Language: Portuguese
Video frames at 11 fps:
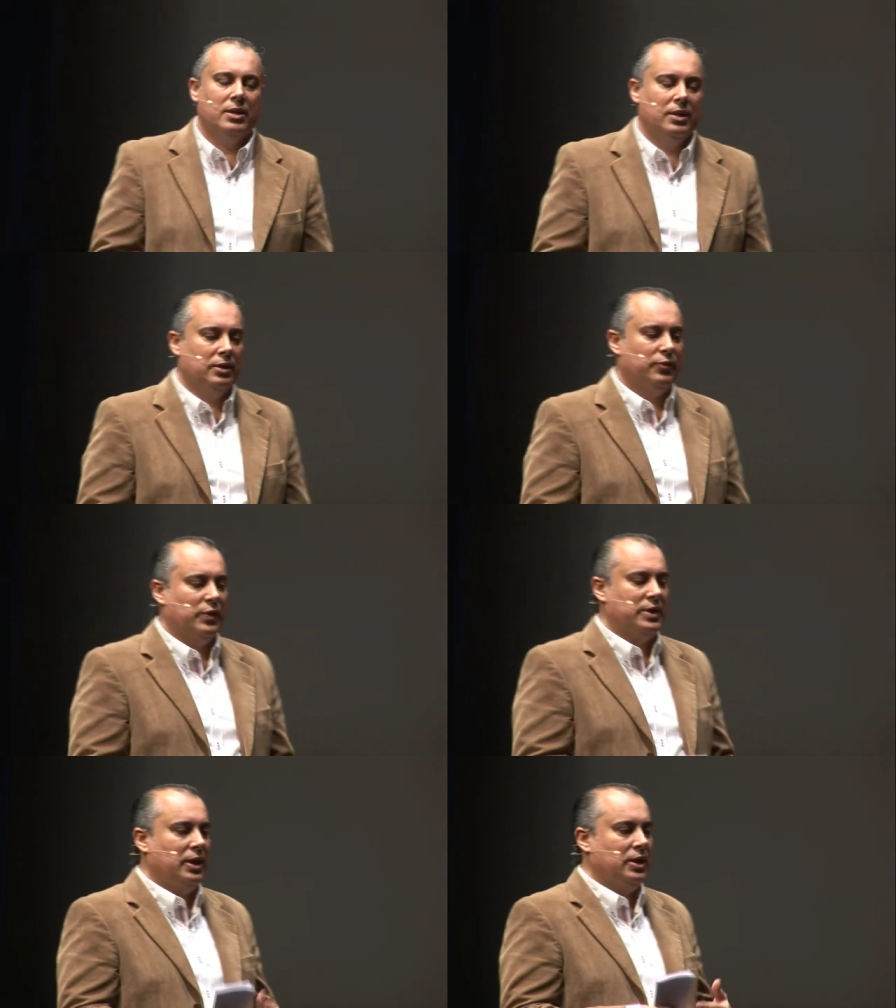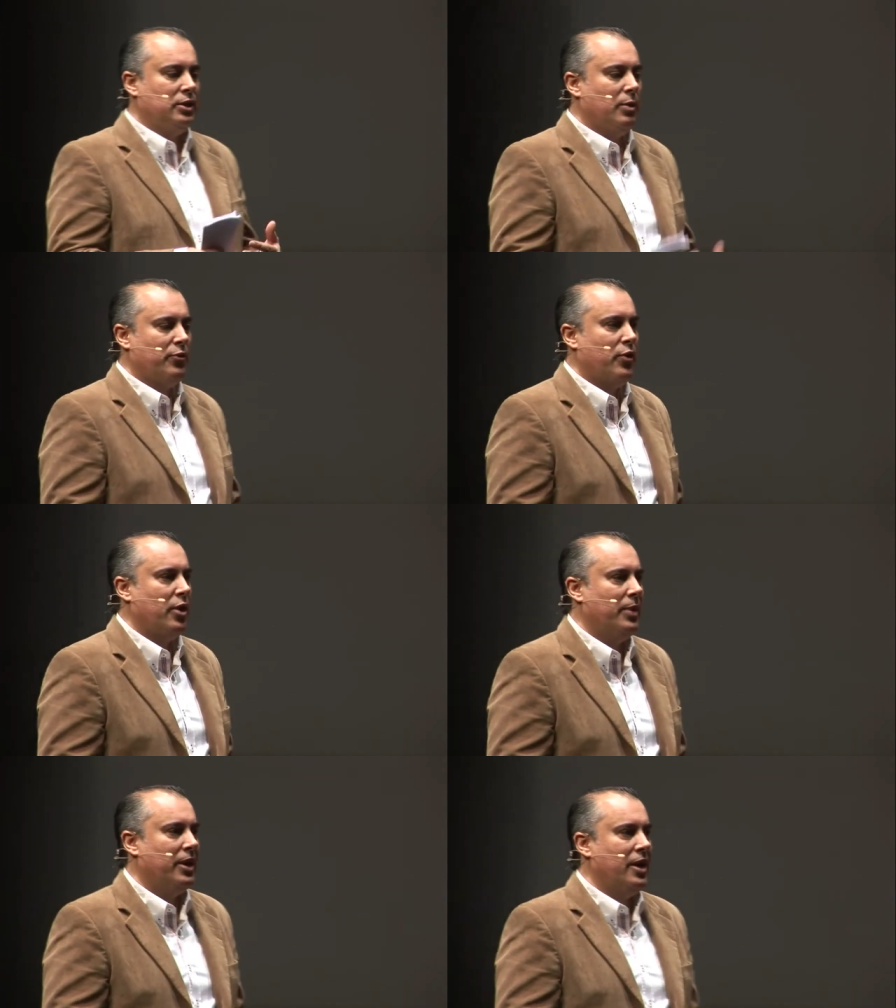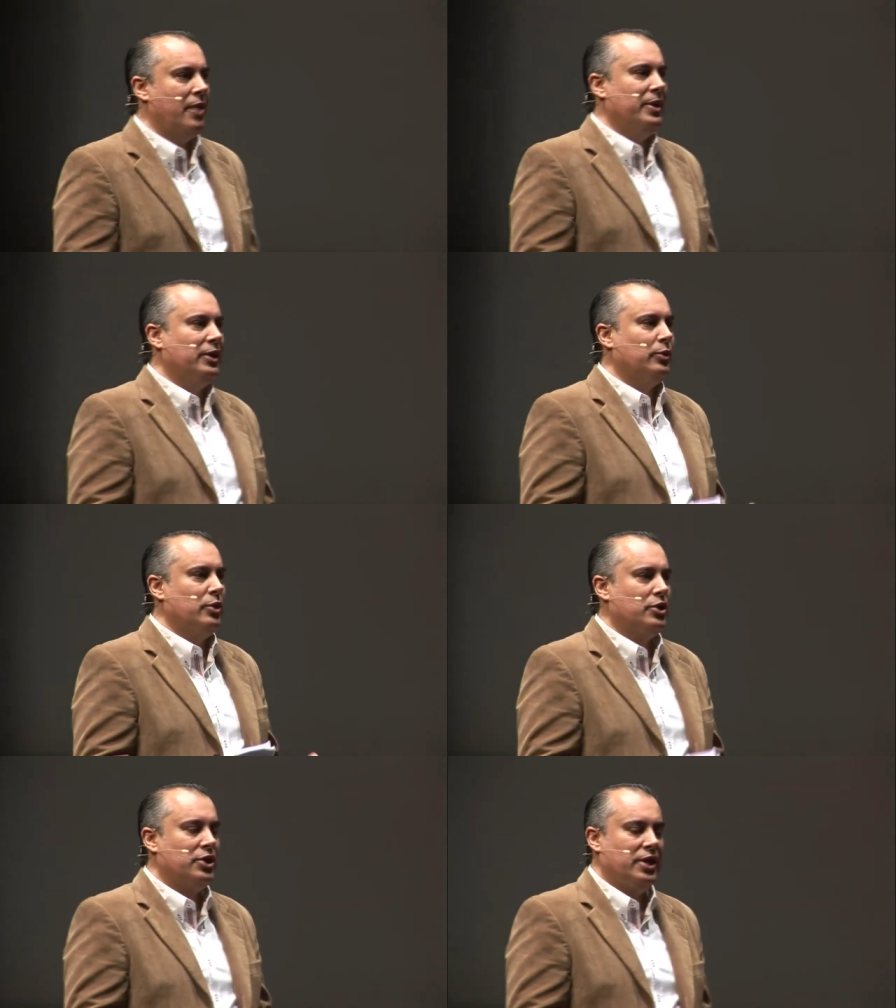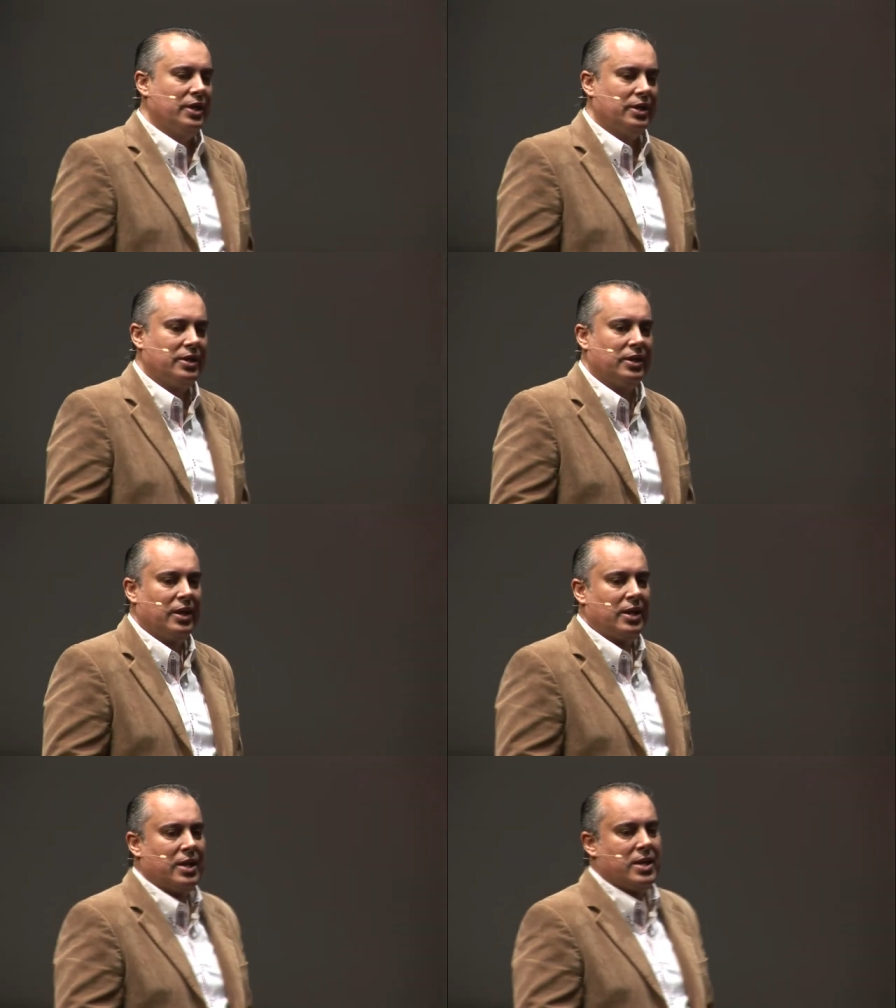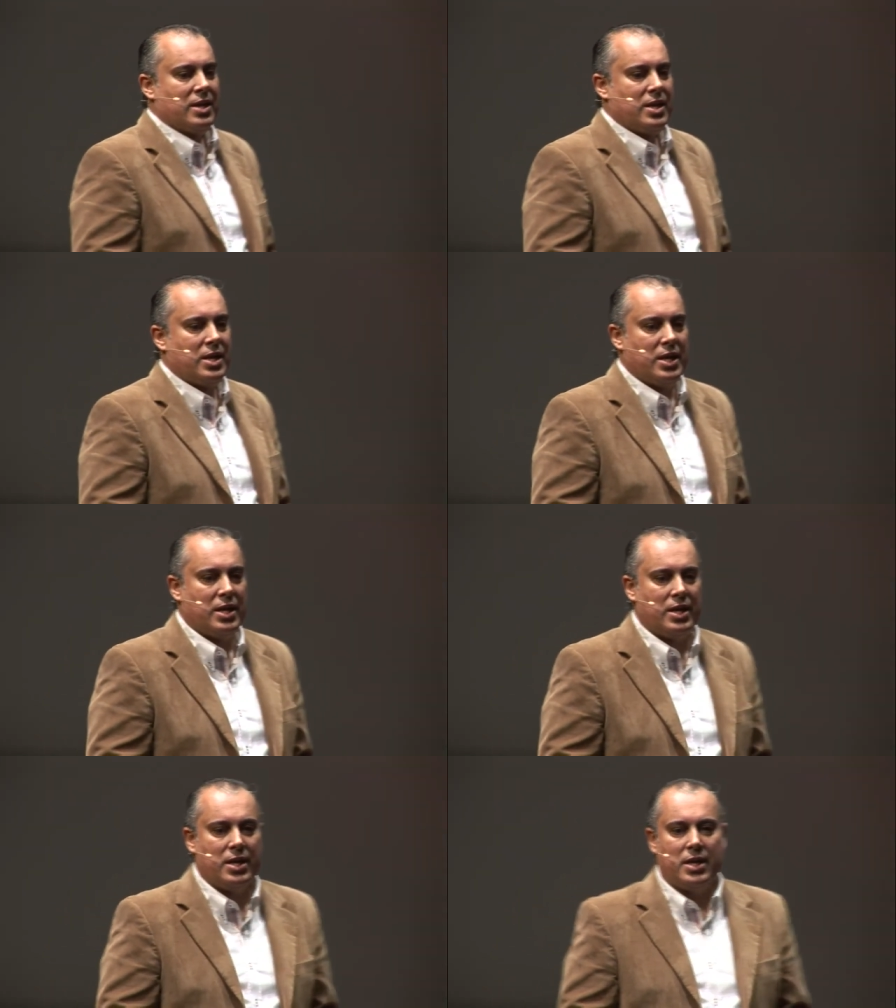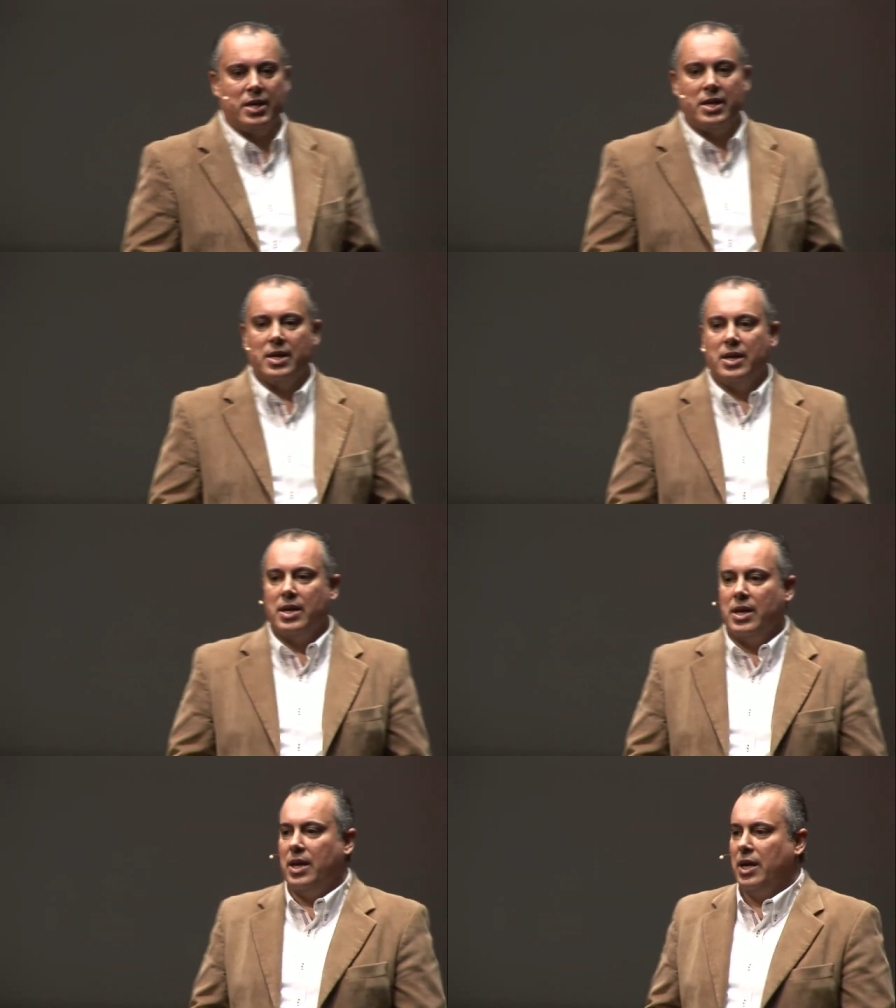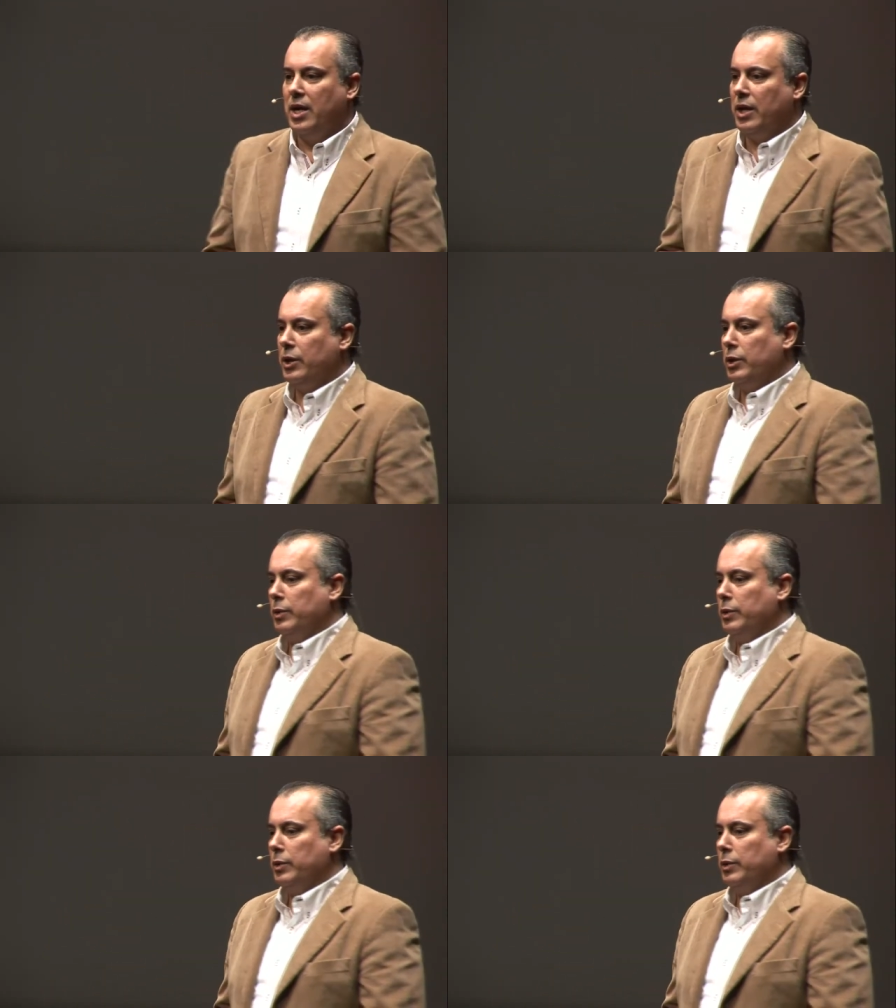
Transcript: eh, de fazer isso de uma forma realmente consciente e uh,